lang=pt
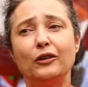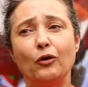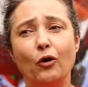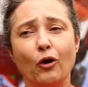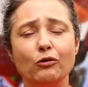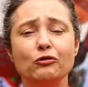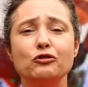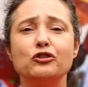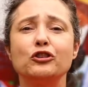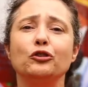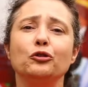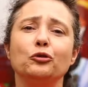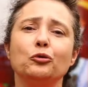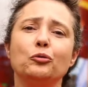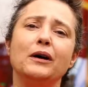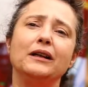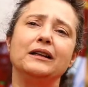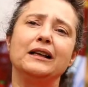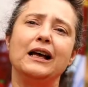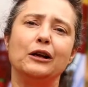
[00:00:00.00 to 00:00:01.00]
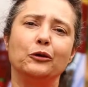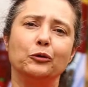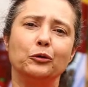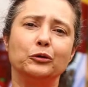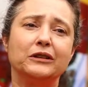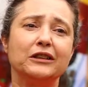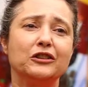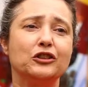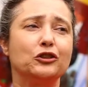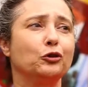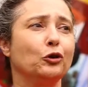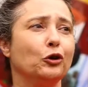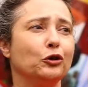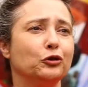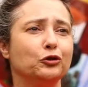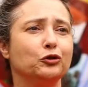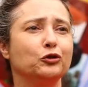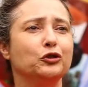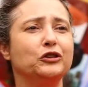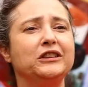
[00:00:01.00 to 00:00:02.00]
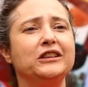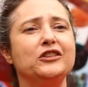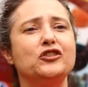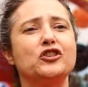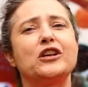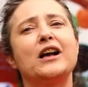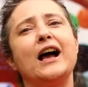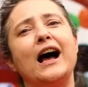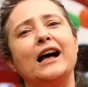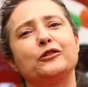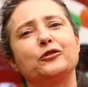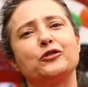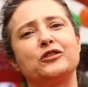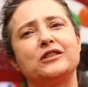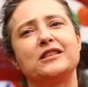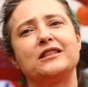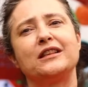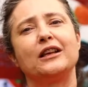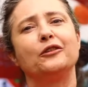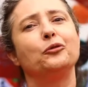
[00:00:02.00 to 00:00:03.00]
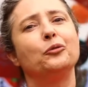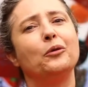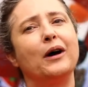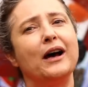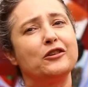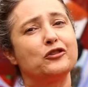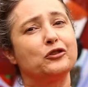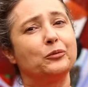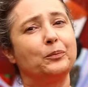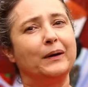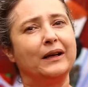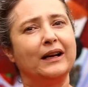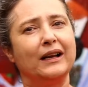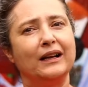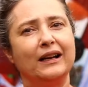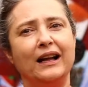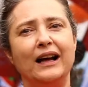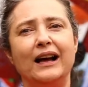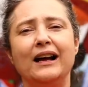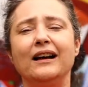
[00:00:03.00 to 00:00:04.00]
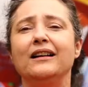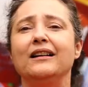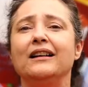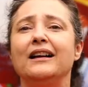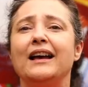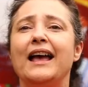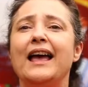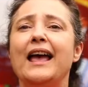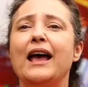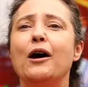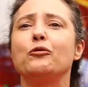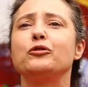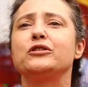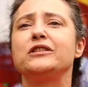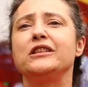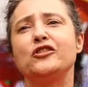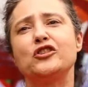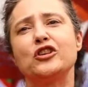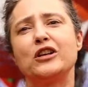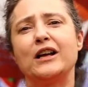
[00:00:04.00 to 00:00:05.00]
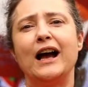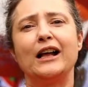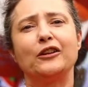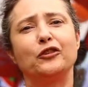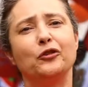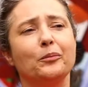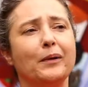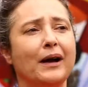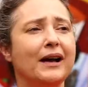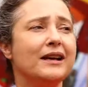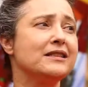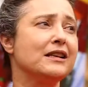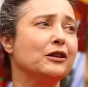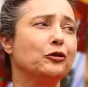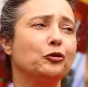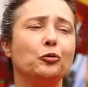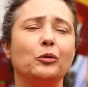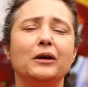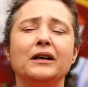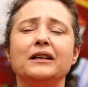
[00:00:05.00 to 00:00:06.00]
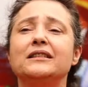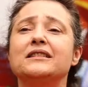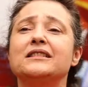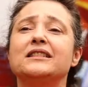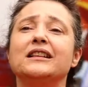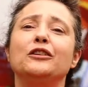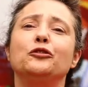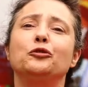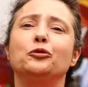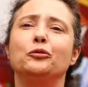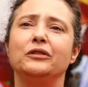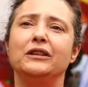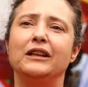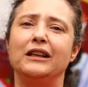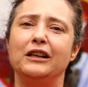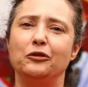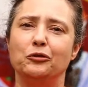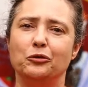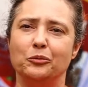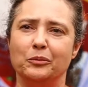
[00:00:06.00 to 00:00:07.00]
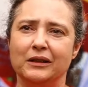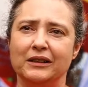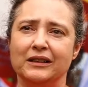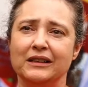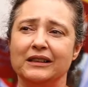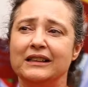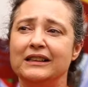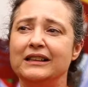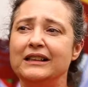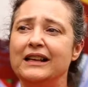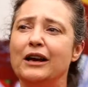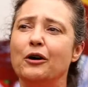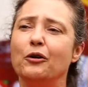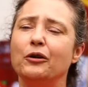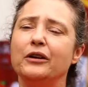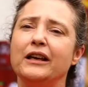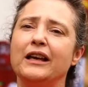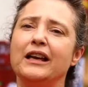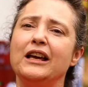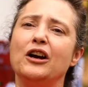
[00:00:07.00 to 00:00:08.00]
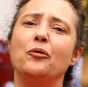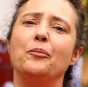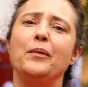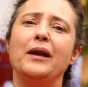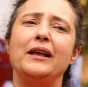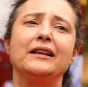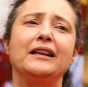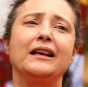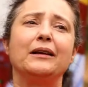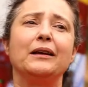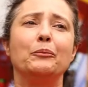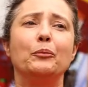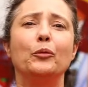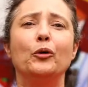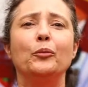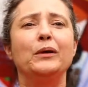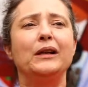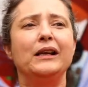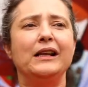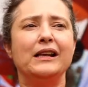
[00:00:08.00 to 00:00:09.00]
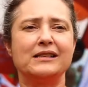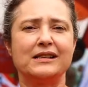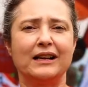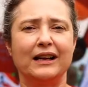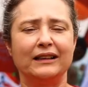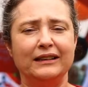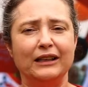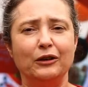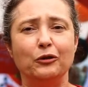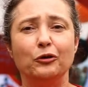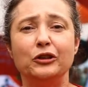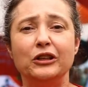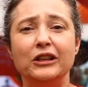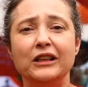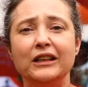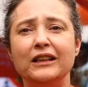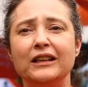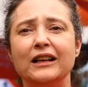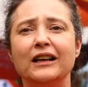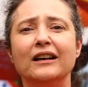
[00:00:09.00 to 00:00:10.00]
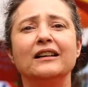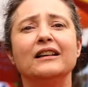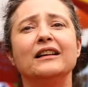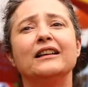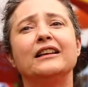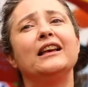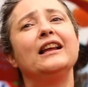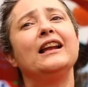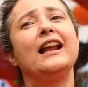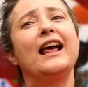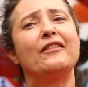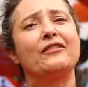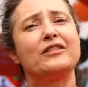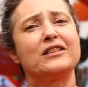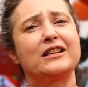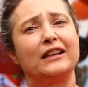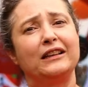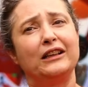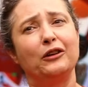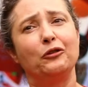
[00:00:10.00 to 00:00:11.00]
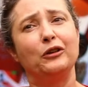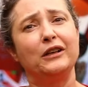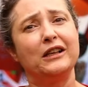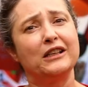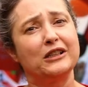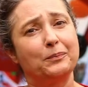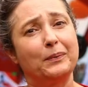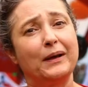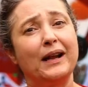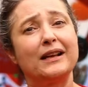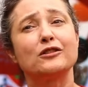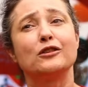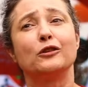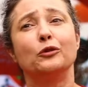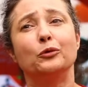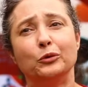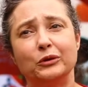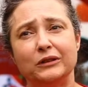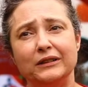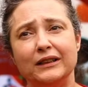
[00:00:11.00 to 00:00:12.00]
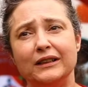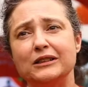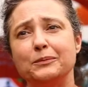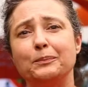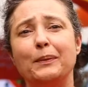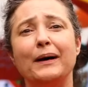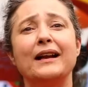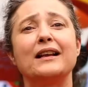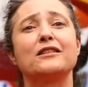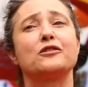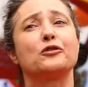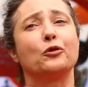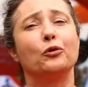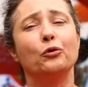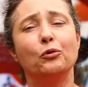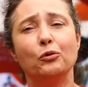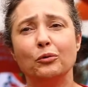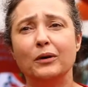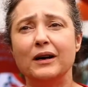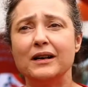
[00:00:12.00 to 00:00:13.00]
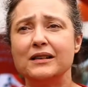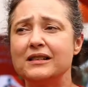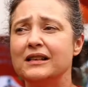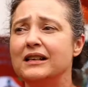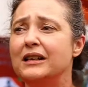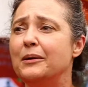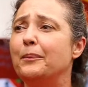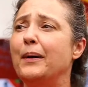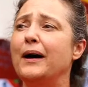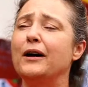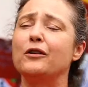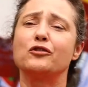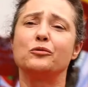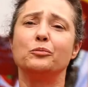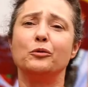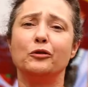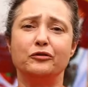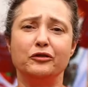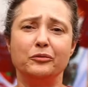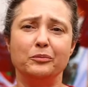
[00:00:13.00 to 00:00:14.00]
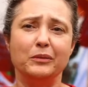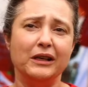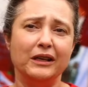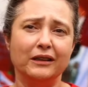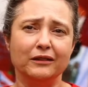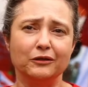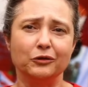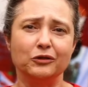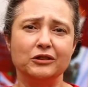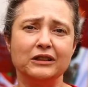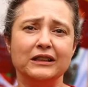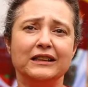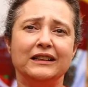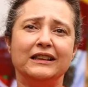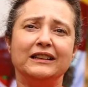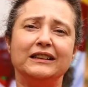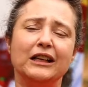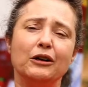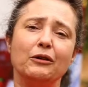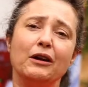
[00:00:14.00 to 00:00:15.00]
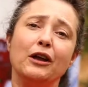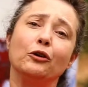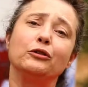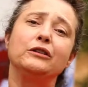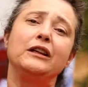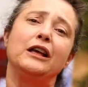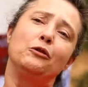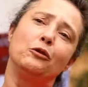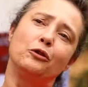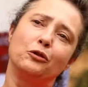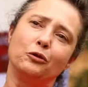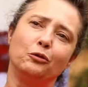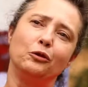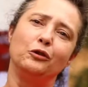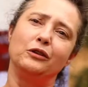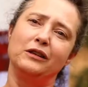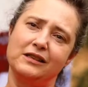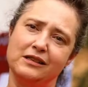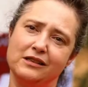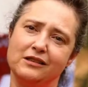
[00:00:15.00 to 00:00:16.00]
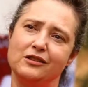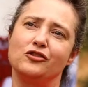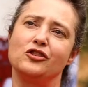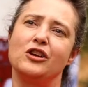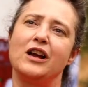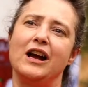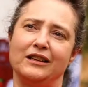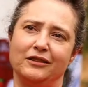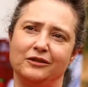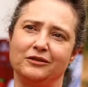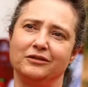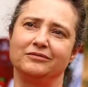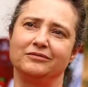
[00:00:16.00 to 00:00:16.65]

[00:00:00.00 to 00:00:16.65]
continua na luta. De todos os sindicatos estaduais do Paraná, é o sindicato mais atuante, sem dúvida nenhuma. E é o que realmente mobiliza a categoria, que leva as categorias para as lutas, para as ruas, para os movimentos. Então, eu tenho orgulho desse sindicato.